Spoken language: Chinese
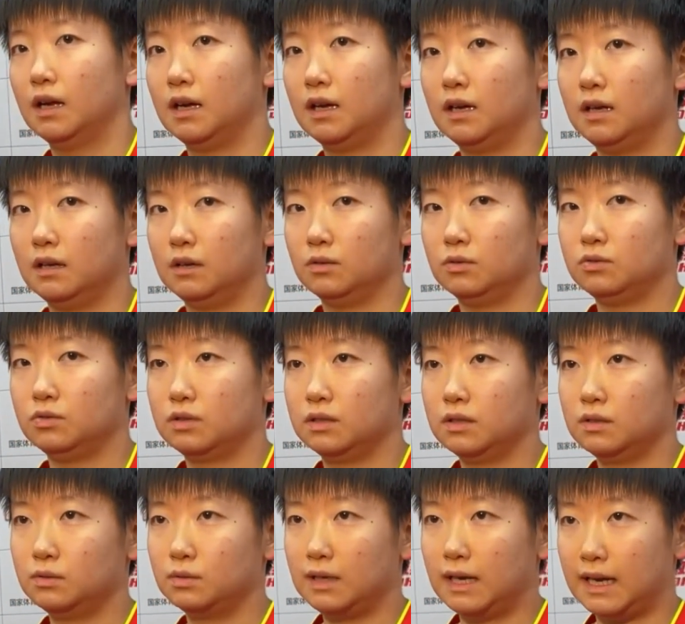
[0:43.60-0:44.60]
嗯，我觉
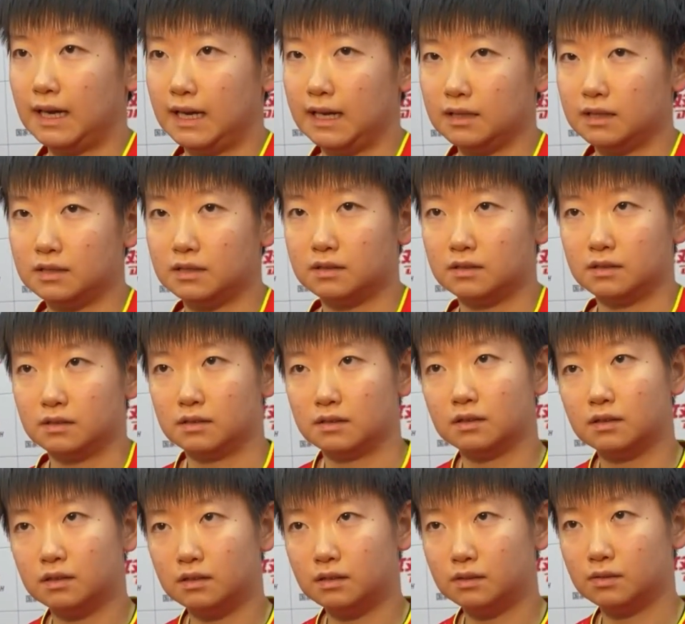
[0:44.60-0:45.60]
得我俩还是
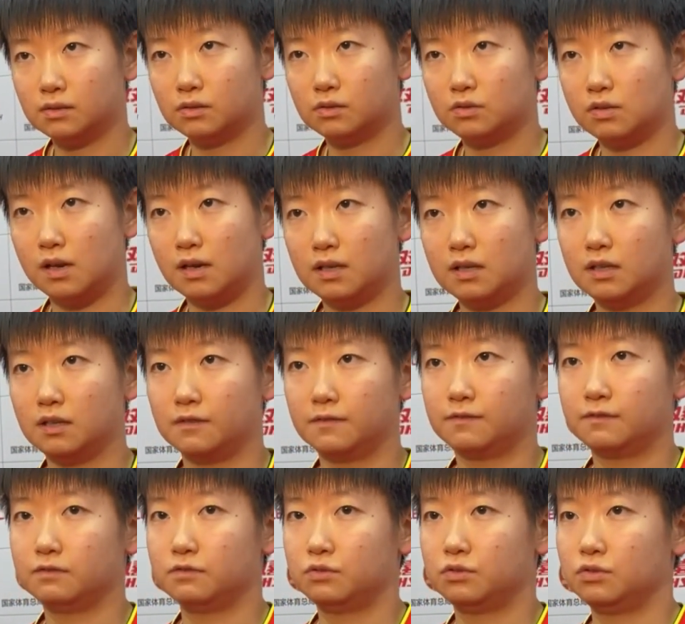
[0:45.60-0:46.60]
全力以
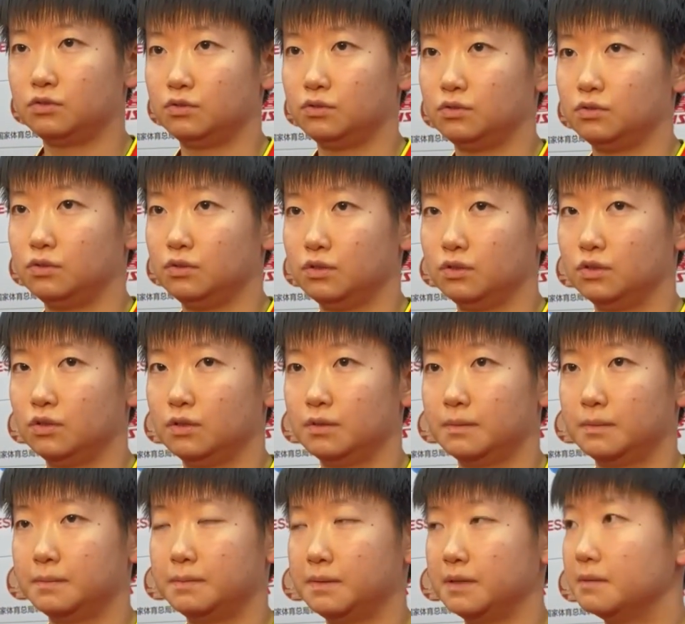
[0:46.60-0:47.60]
赴去
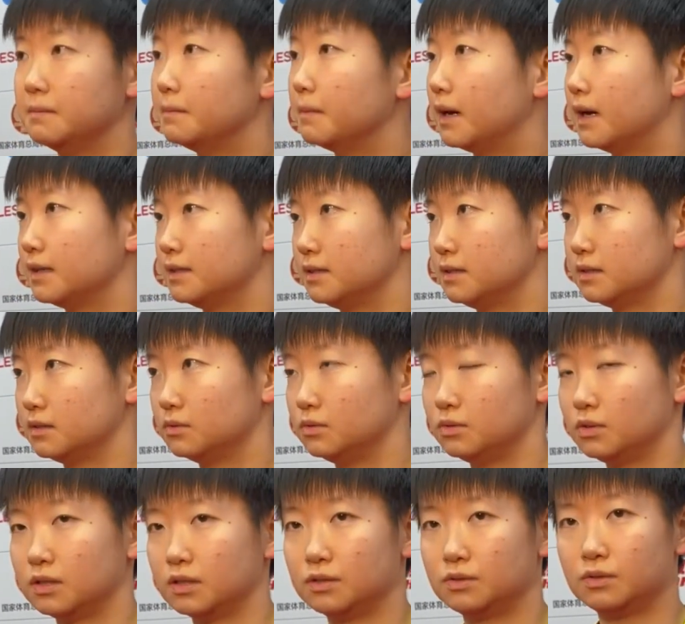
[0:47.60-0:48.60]
拼吧。其实我
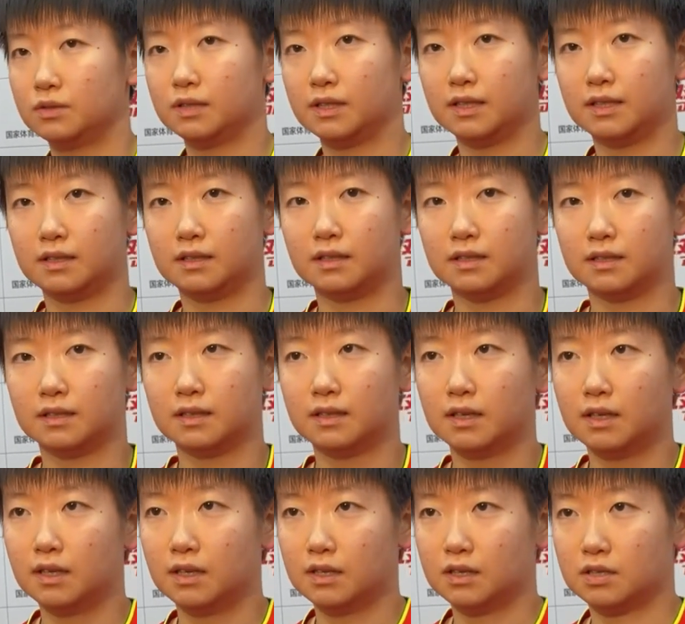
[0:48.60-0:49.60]
觉得队内的
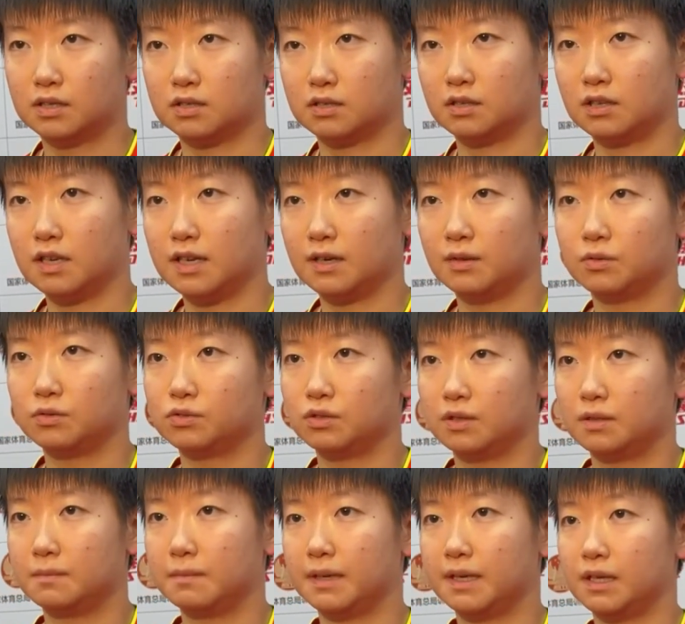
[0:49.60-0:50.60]
实力，我觉
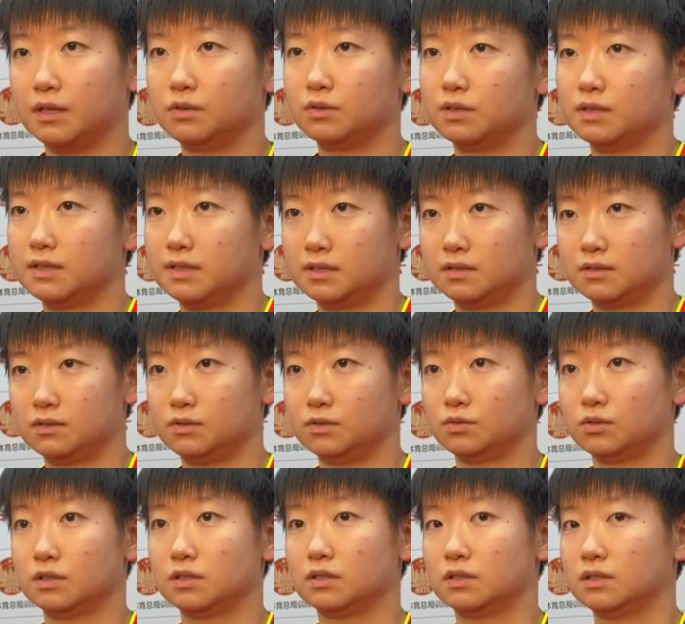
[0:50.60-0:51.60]
得每一队其实
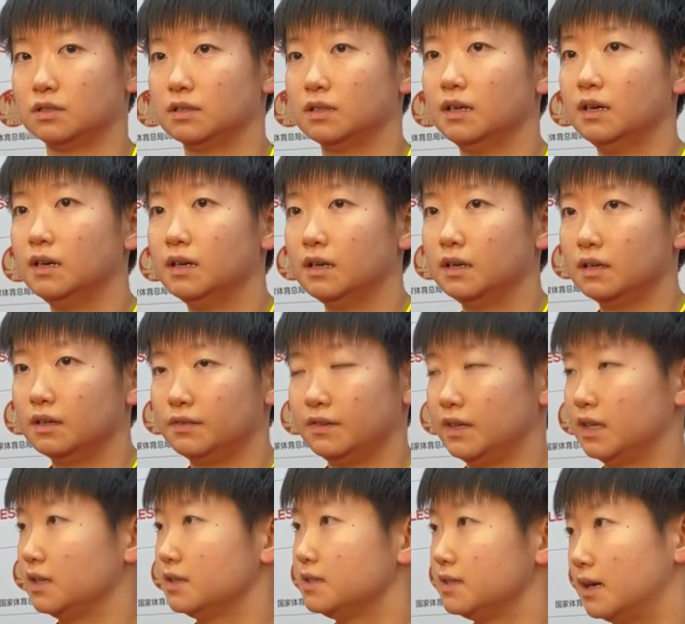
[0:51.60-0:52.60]
都是非
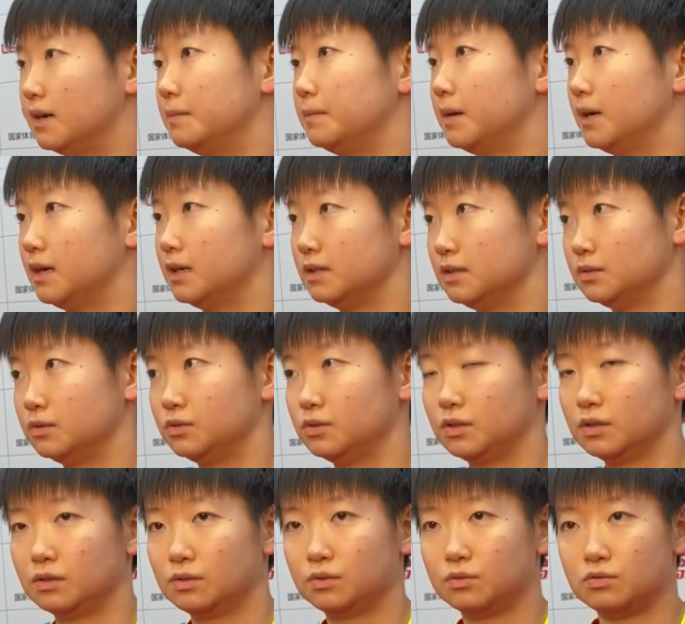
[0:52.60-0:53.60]
常强吧。而且我觉
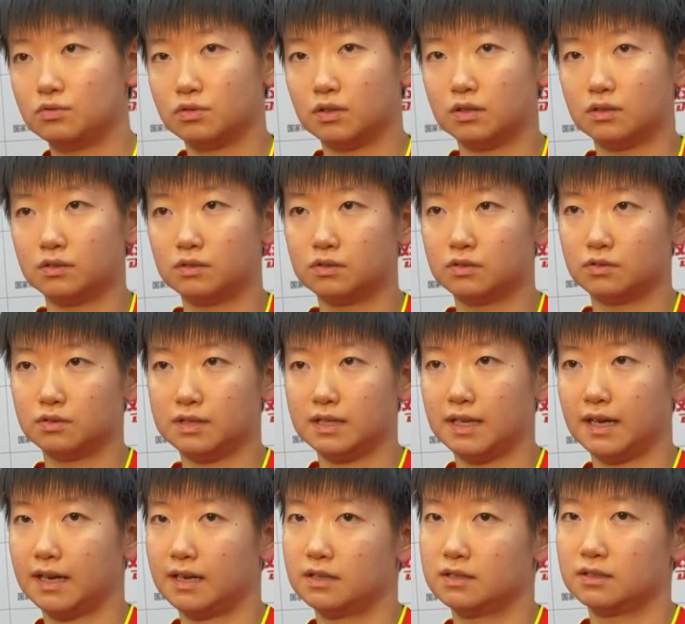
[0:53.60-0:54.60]
得混双首
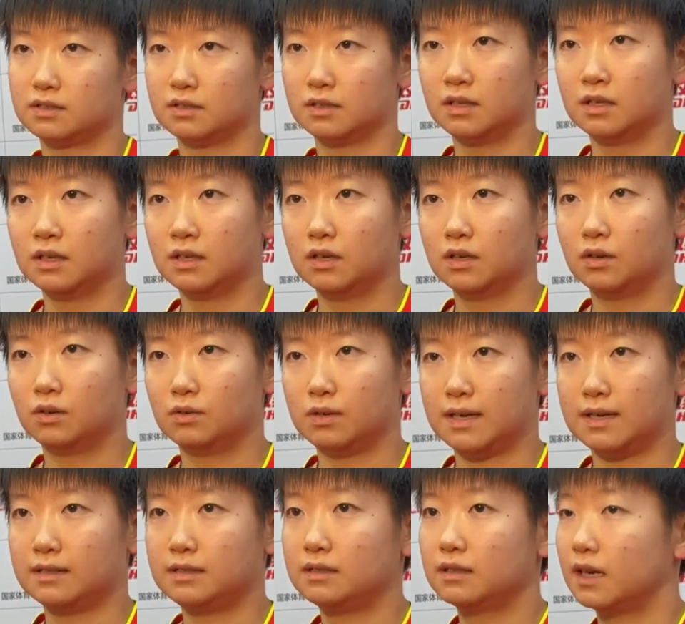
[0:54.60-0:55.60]
先还是偶
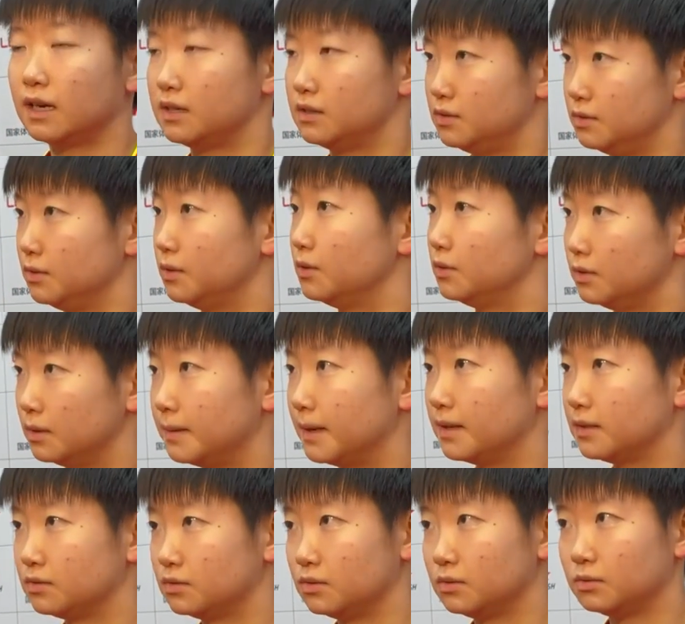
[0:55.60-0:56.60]
然性还是有的
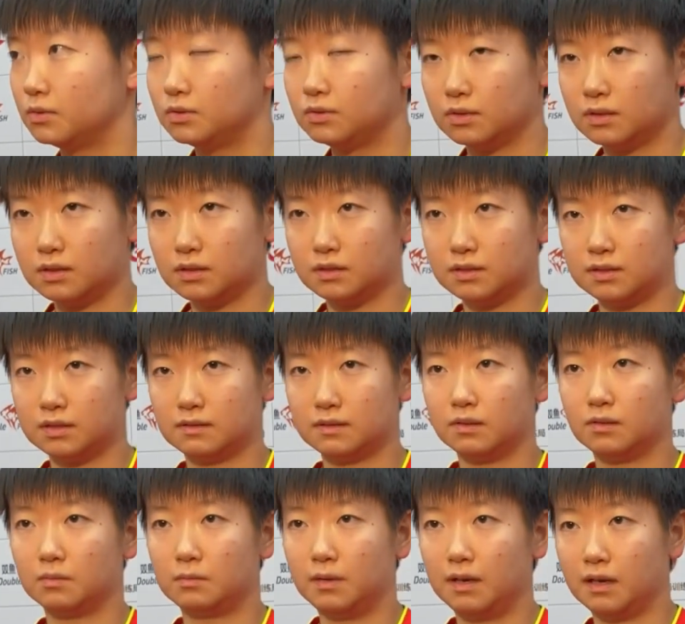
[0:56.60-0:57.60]
吧，所以我觉得希望
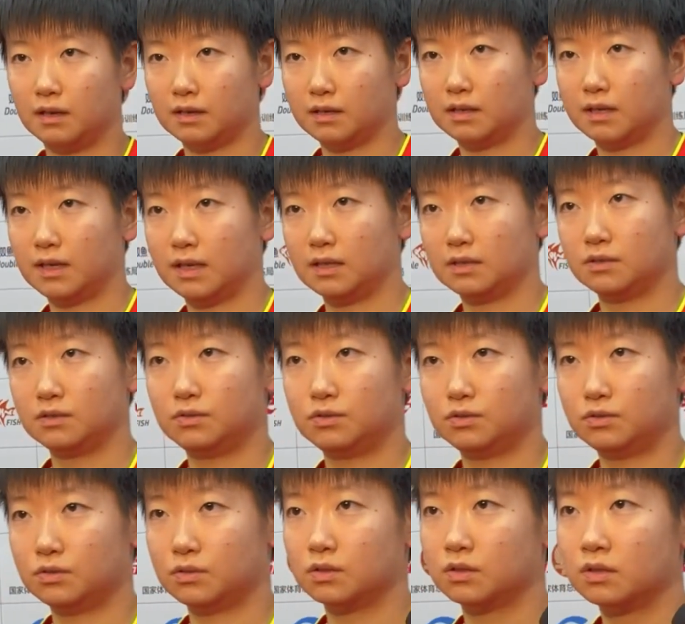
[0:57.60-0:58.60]
我们两个人还是
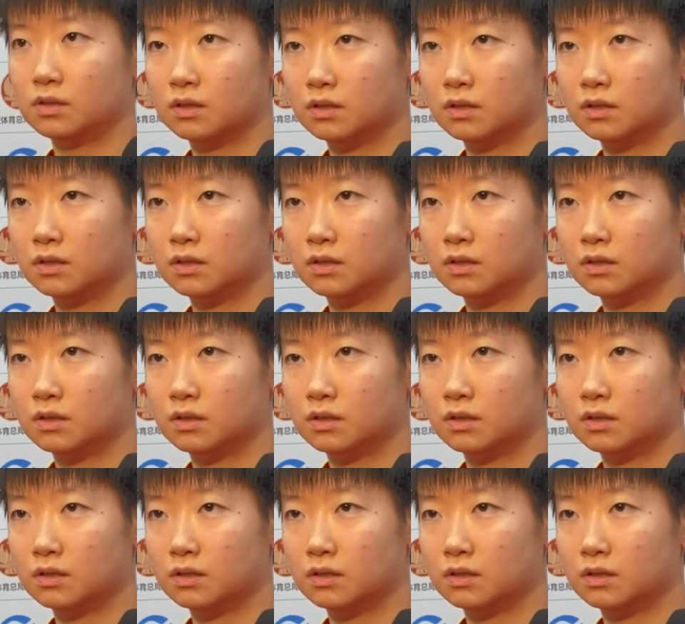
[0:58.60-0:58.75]
去。